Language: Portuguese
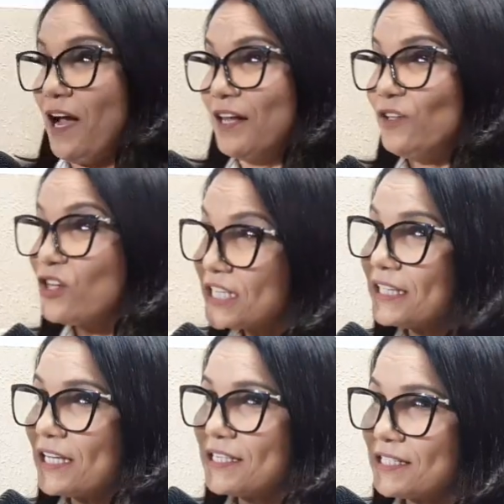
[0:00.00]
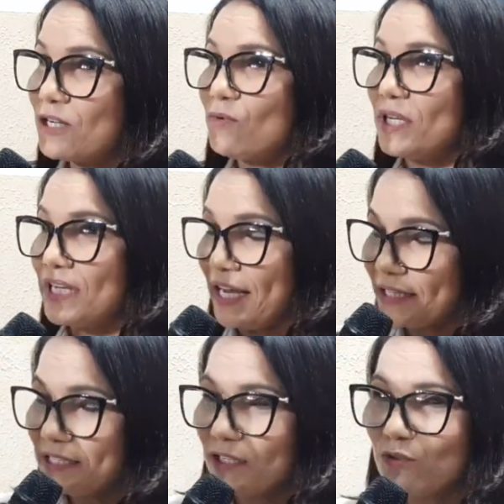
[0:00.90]
a nossa intenção, a, a,
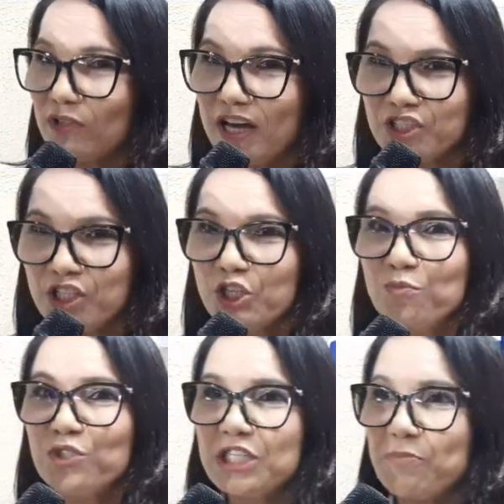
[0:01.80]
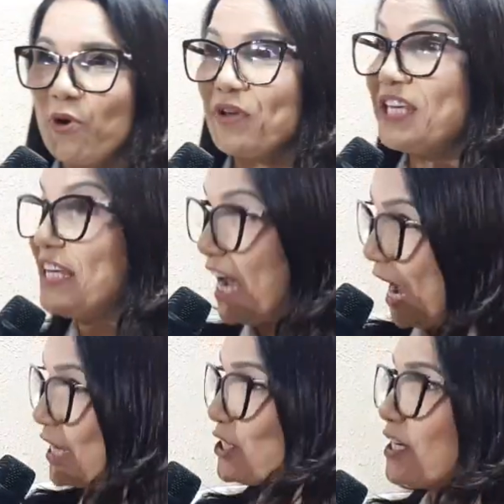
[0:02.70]
intenção da gestão municipal é que
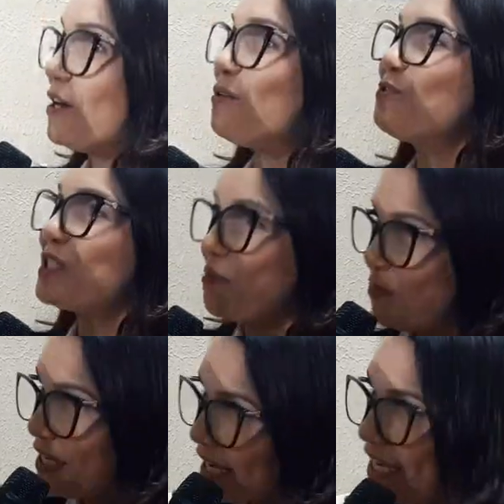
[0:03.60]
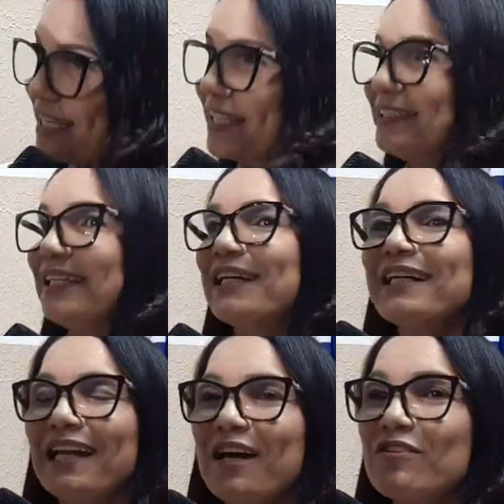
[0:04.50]
haja o Zé Pereira, né?
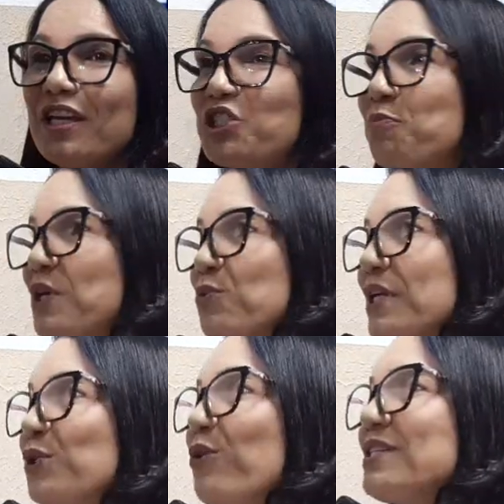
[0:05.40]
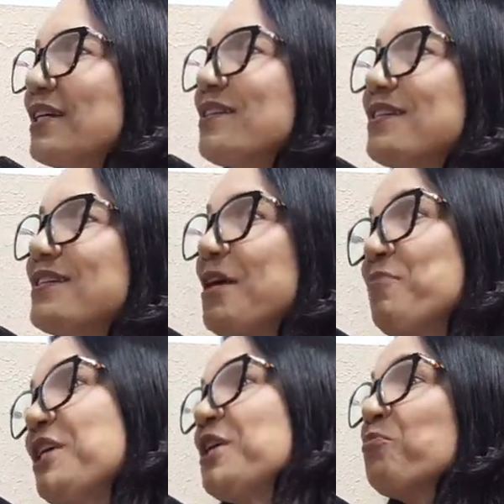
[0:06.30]
Claro que a gente passou aí dois anos sem Zé
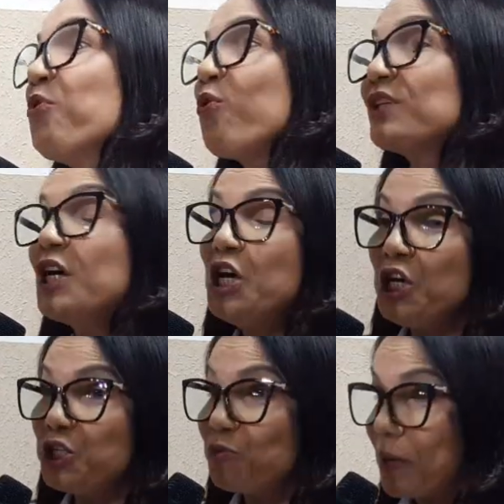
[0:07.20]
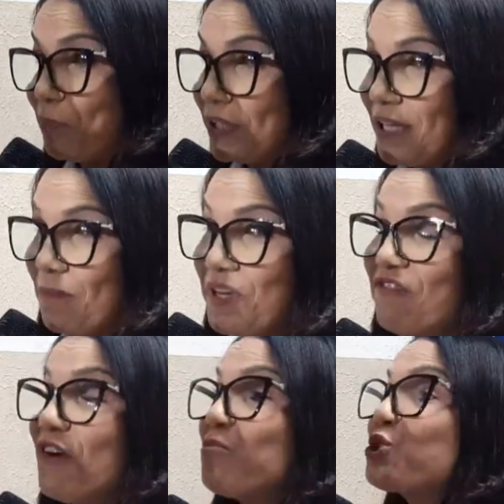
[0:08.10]
Pereira por conta de uma pandemia.
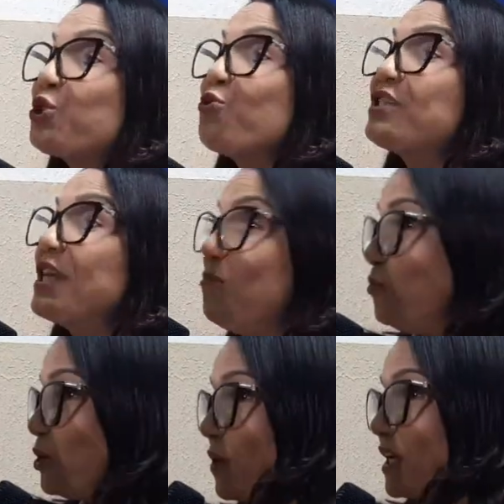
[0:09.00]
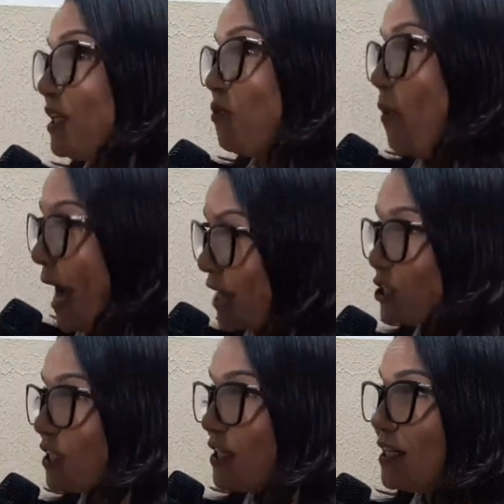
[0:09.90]
Vamos torcer muito para que não
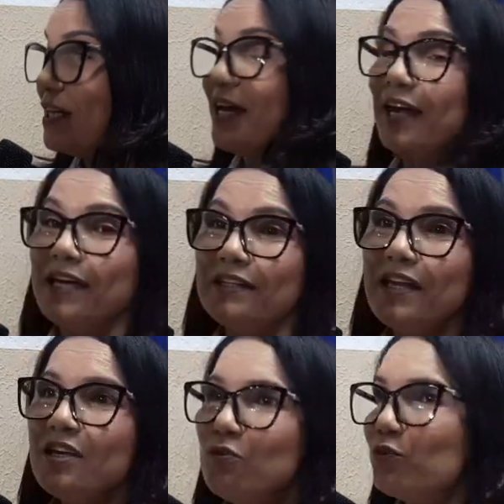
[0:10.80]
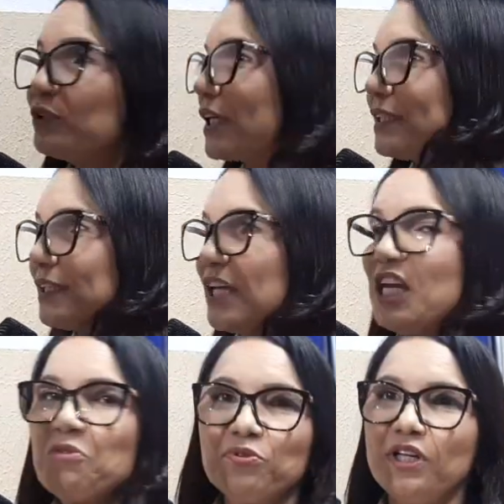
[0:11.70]
haja é, nenhum
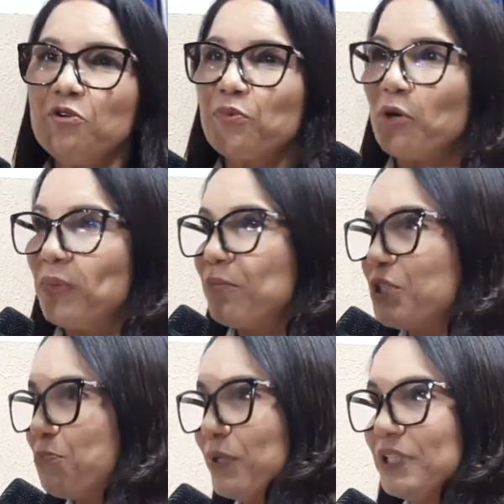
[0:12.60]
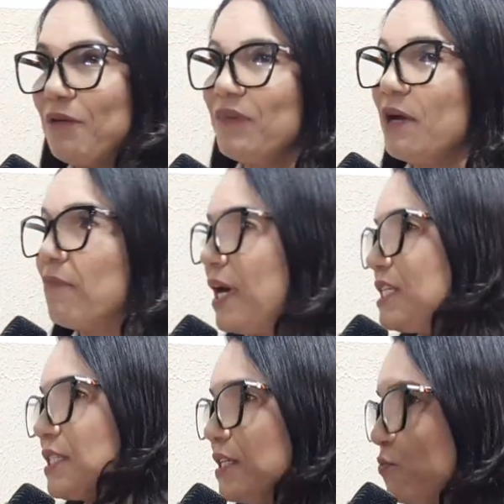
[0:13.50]
contratempo, nenhum problema de pandemia
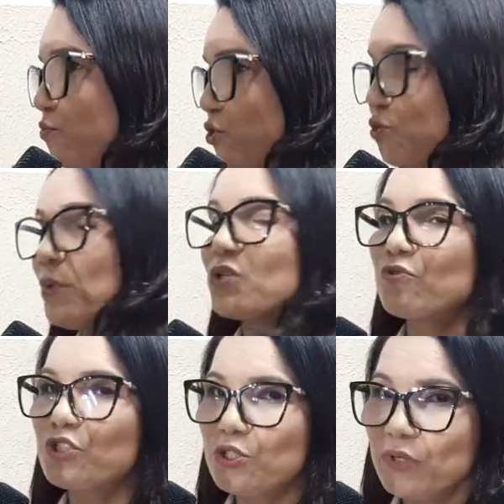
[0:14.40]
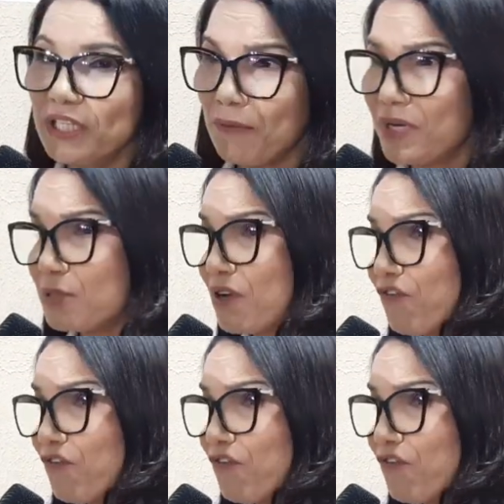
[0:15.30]
mais, que os números continuem da mesma